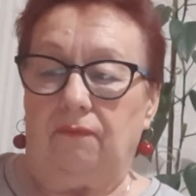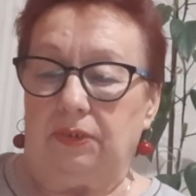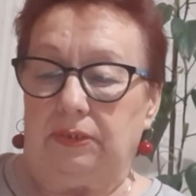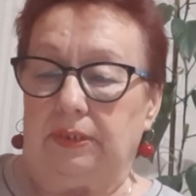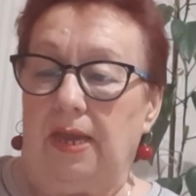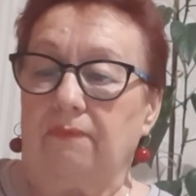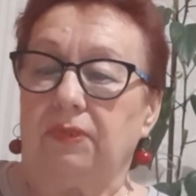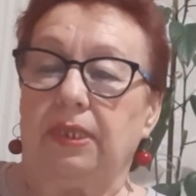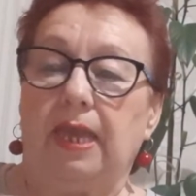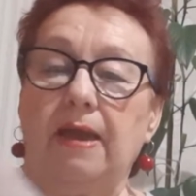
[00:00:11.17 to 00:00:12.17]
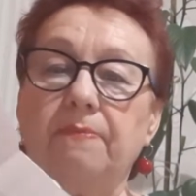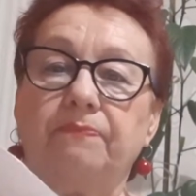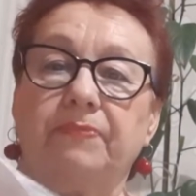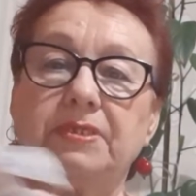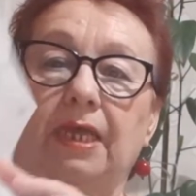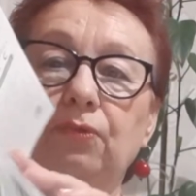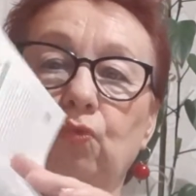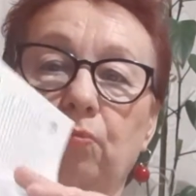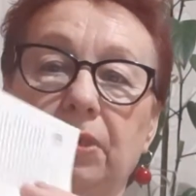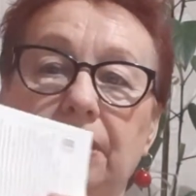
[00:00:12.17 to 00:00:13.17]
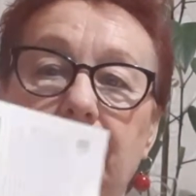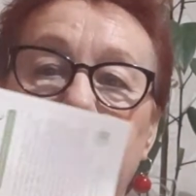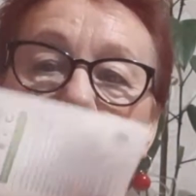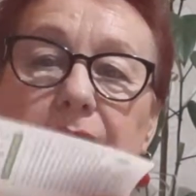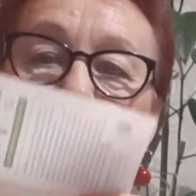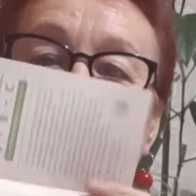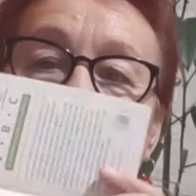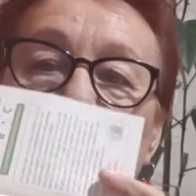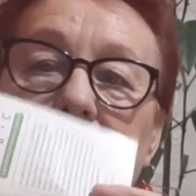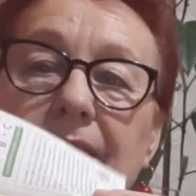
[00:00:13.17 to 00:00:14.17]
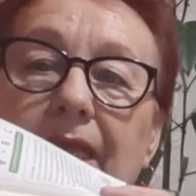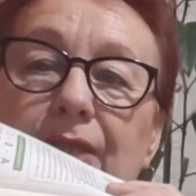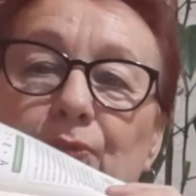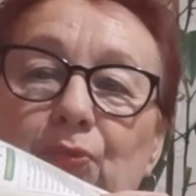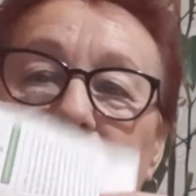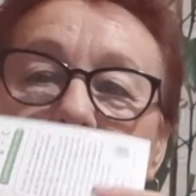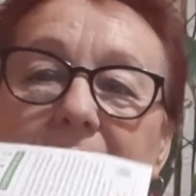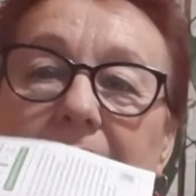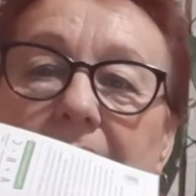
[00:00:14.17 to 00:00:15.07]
Вот так вот я задумала, придумала, надумала